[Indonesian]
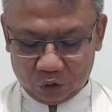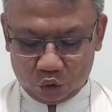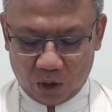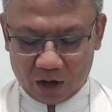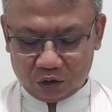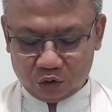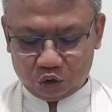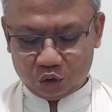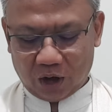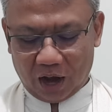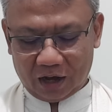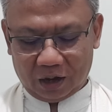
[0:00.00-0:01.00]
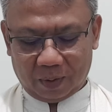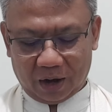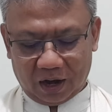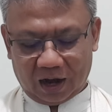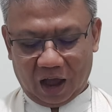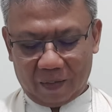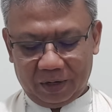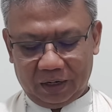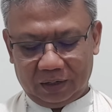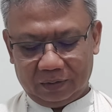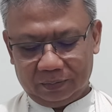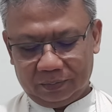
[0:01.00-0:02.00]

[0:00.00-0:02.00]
Tuhan tunjukkan kepada kami,